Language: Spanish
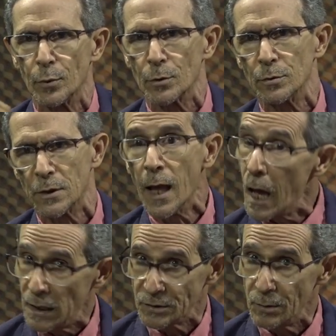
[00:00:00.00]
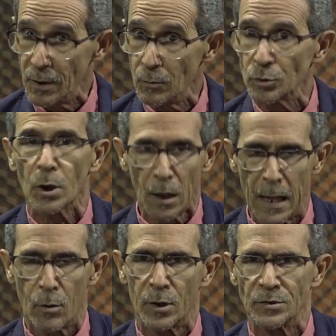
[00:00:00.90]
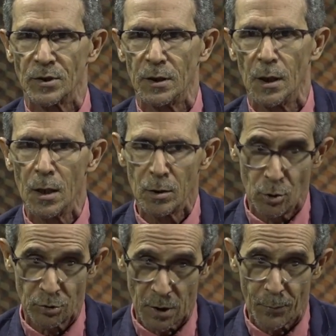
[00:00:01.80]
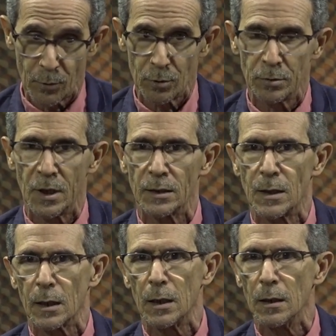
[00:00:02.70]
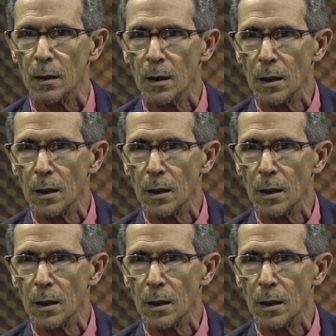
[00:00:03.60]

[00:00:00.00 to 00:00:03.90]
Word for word: Porque usted, así mismo dice, claro que sí, yo sé por qué usted está aquí.